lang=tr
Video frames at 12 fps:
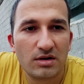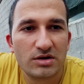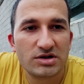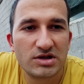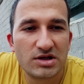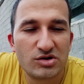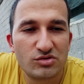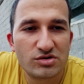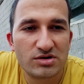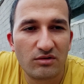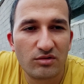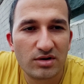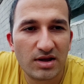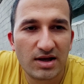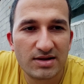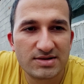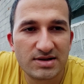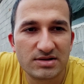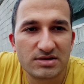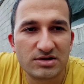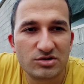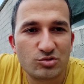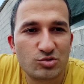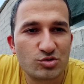İşte 200 tavuk ne
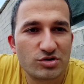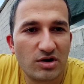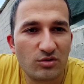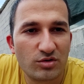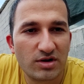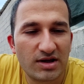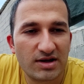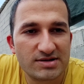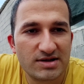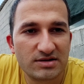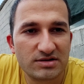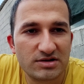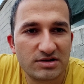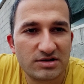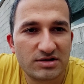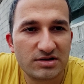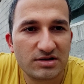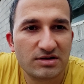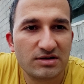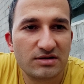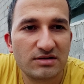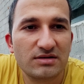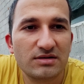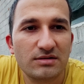kazandırır, 300 tavuk ne kazandırır,
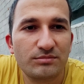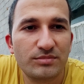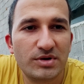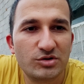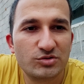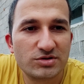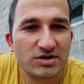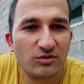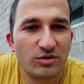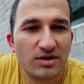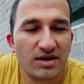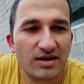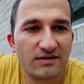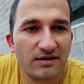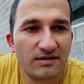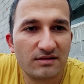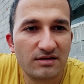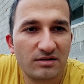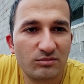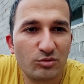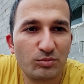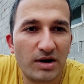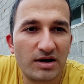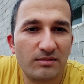500 tavuk ne kazandırır?
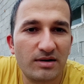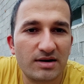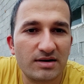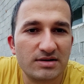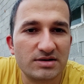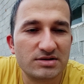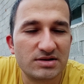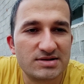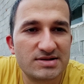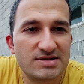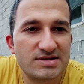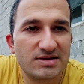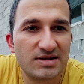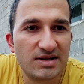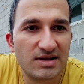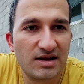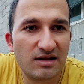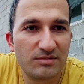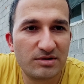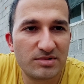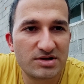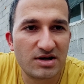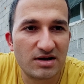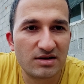Bu bakım arkadaşlar. Sizin
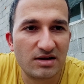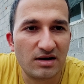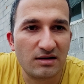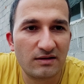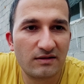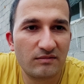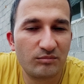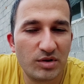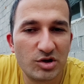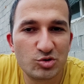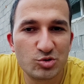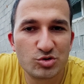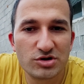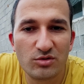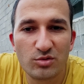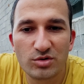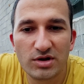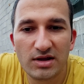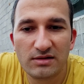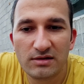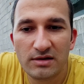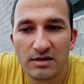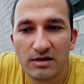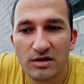ilgilenebilme şartlarınız. 500 tavuktan
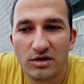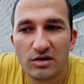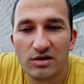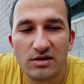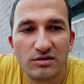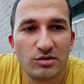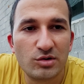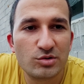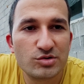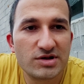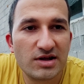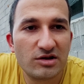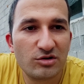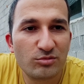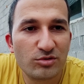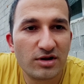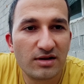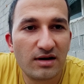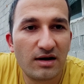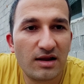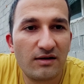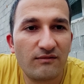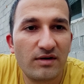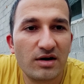450 yumurta da
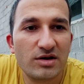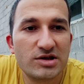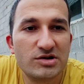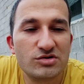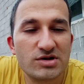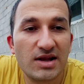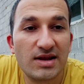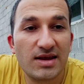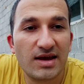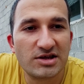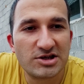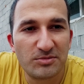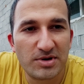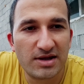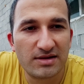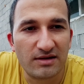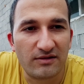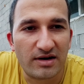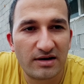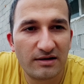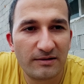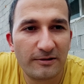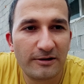alan var. 250'yi geçemeyen de var.